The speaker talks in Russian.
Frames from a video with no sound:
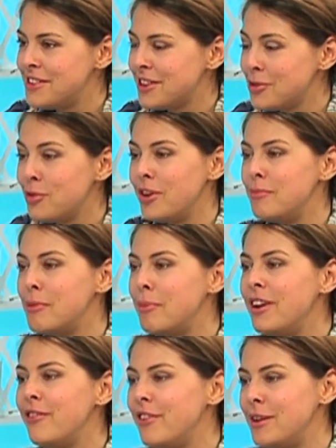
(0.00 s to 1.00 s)
литературу, либо
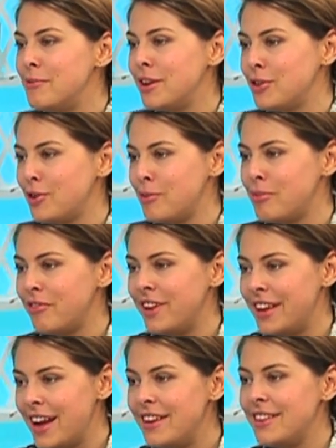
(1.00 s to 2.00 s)
были фильмы, которые
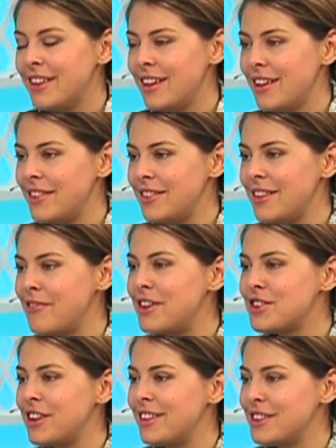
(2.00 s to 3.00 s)
повлияли на, на
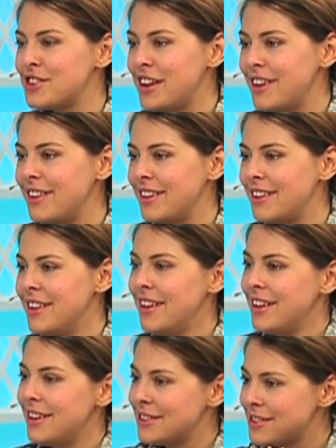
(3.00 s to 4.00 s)
ваши отношения
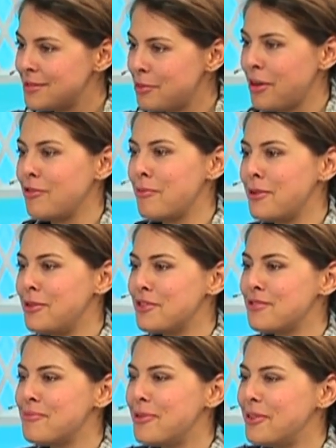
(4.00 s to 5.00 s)
с
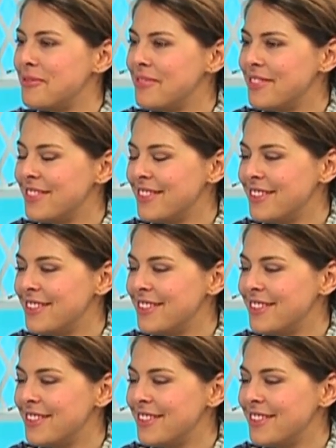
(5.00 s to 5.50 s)
противоположным полом?